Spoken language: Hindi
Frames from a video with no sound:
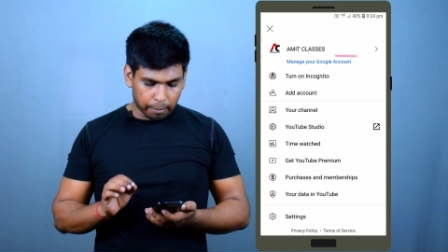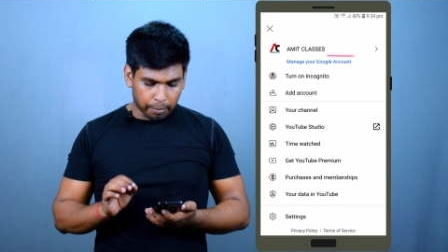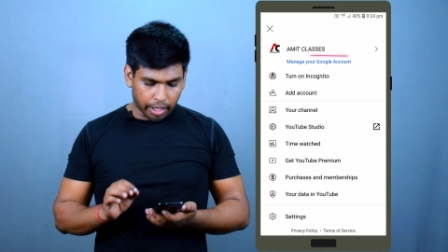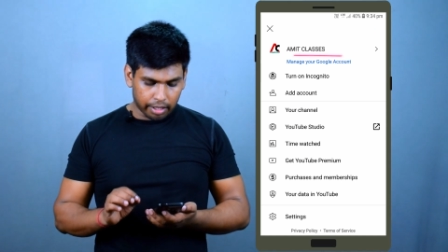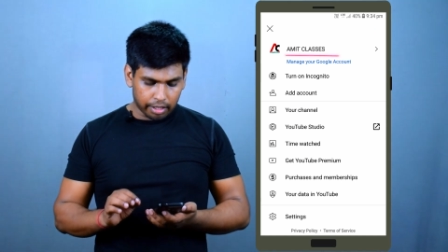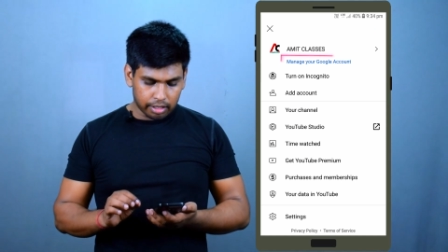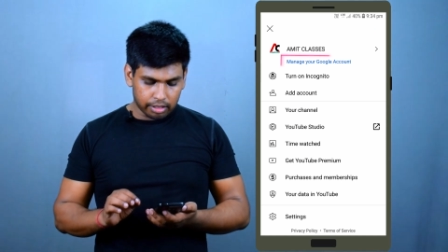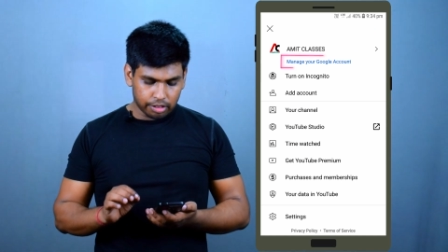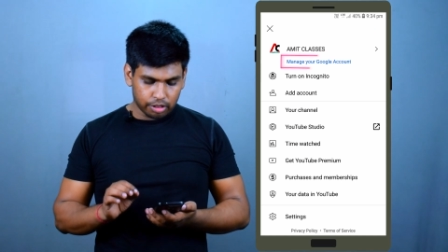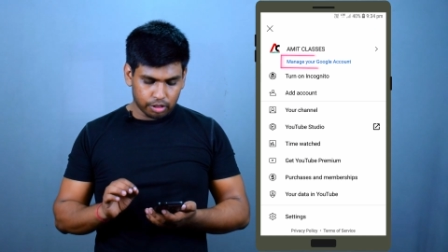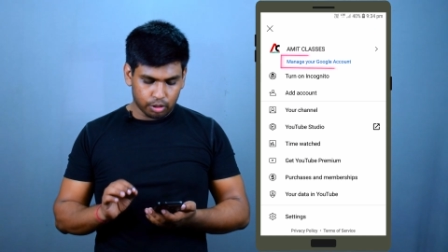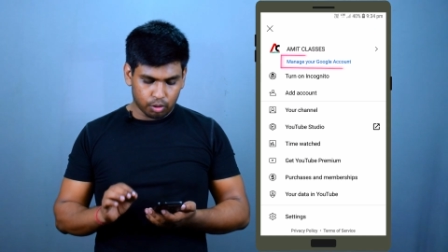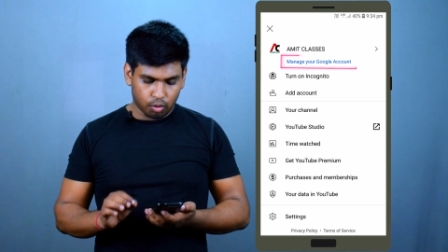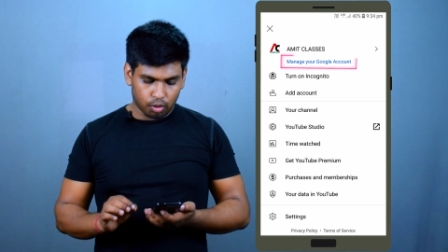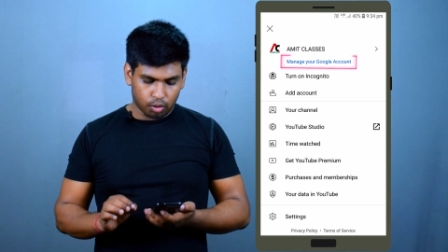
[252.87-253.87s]
मैनेज
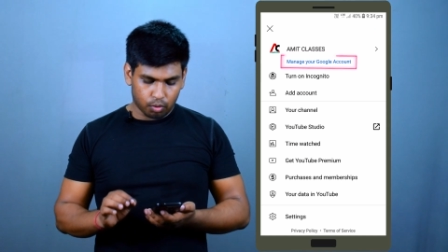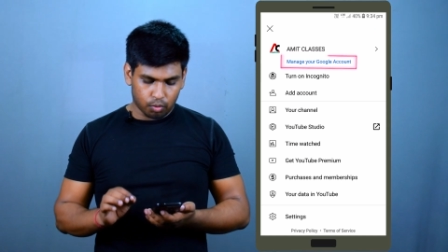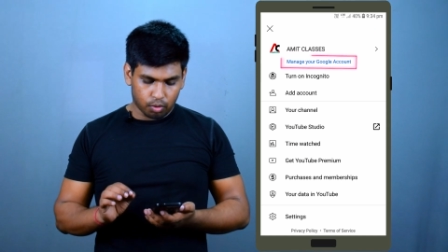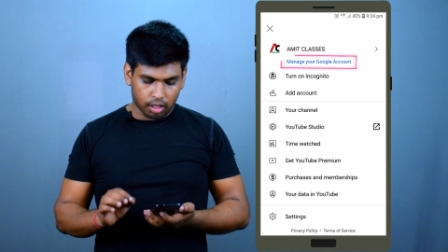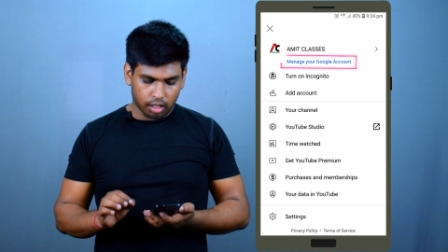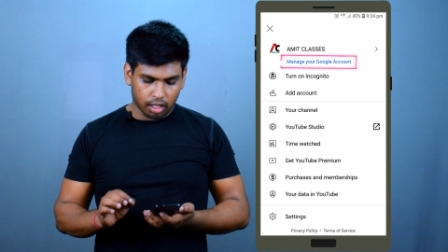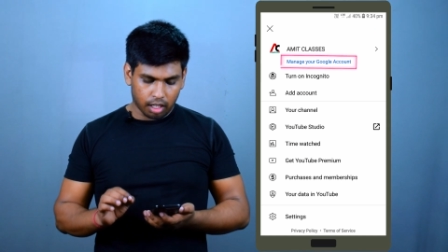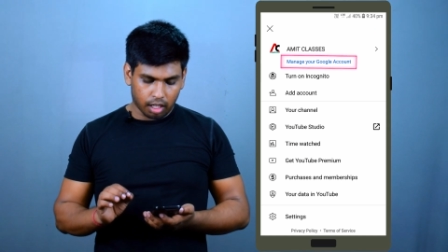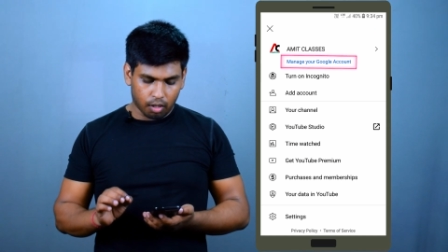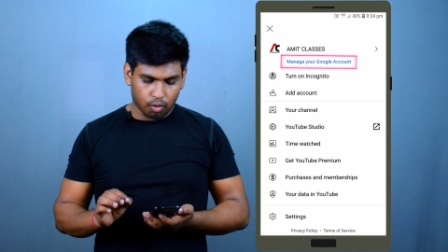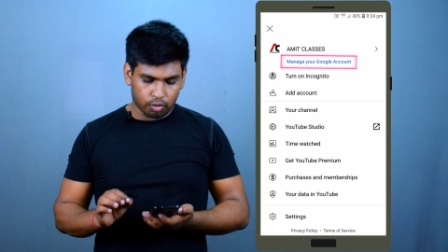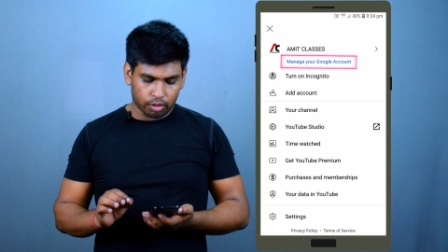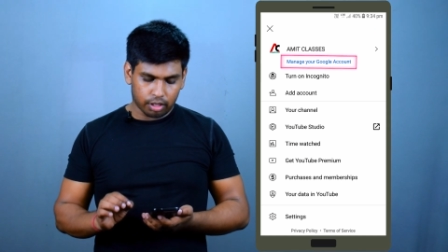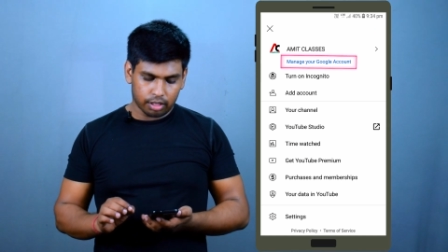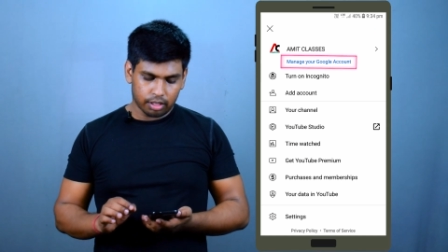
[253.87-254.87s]
योर गूगल
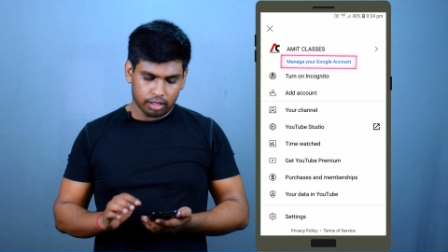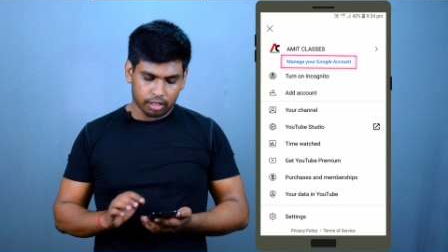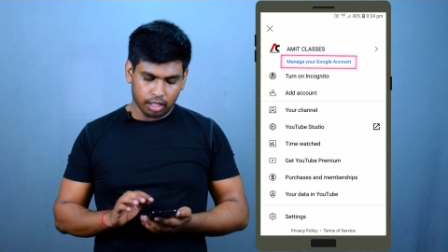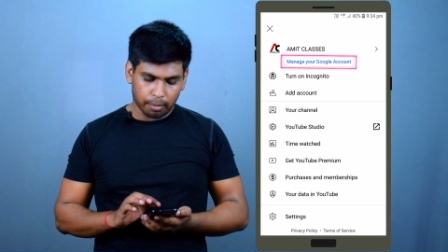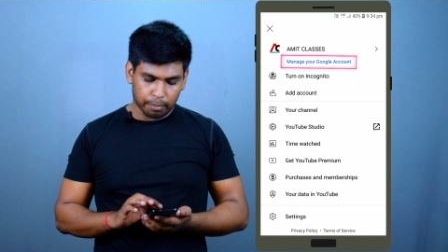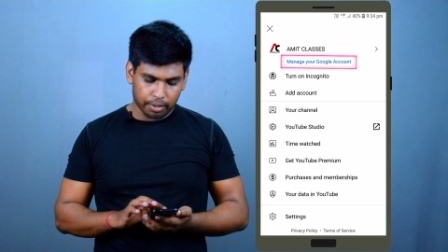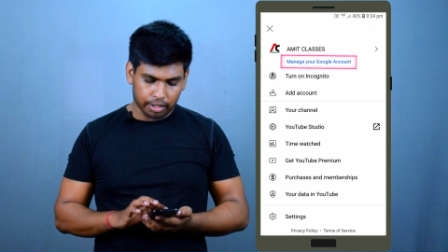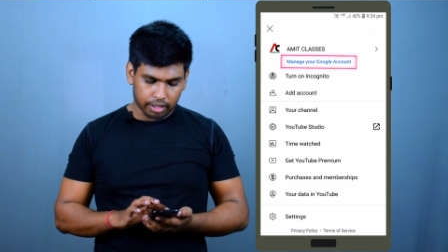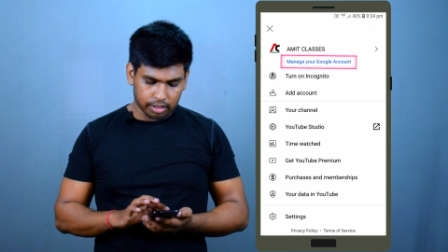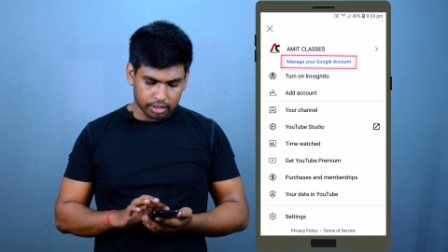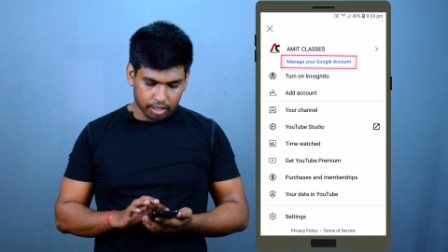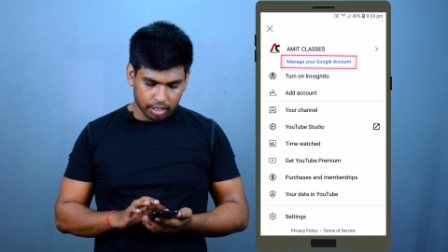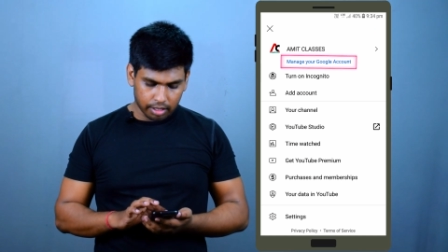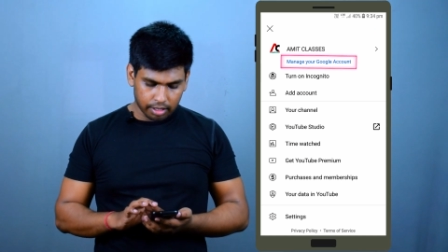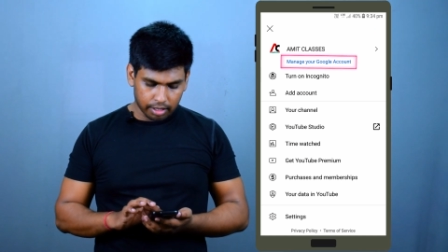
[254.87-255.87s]
अकाउंट यहाँ पर टच
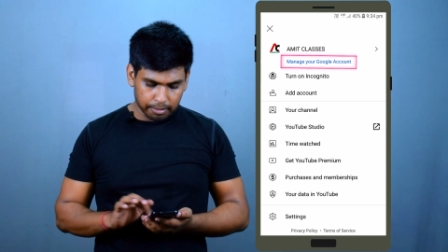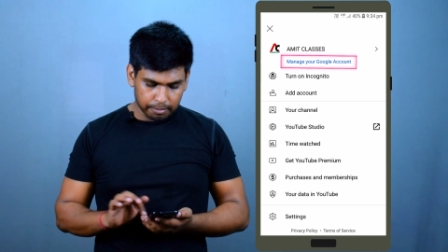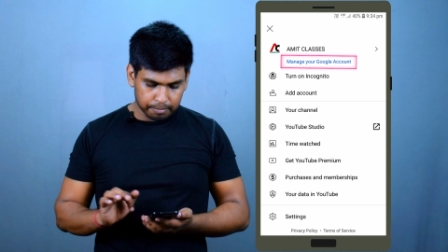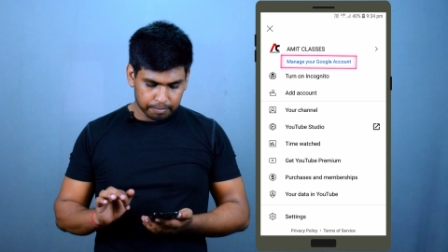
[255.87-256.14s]
करिए